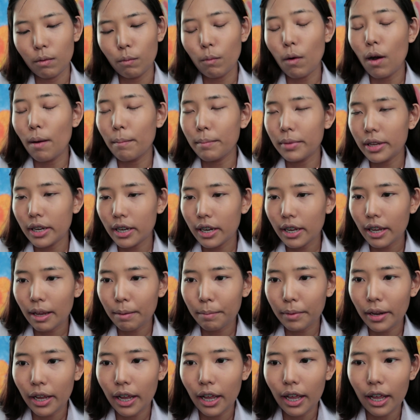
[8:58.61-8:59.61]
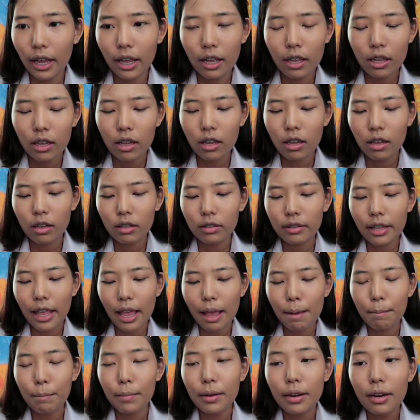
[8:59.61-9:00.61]
warm medium นะคะ
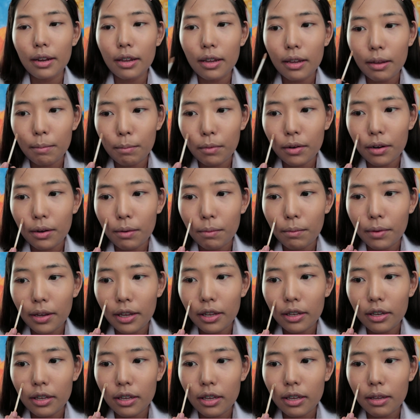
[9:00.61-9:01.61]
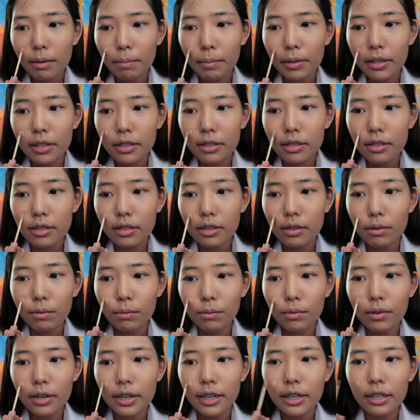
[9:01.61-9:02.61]
แต้มไปบริเวณที่เป็นสิว
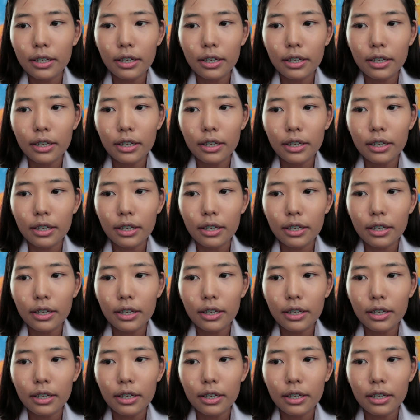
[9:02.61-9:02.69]
อะไร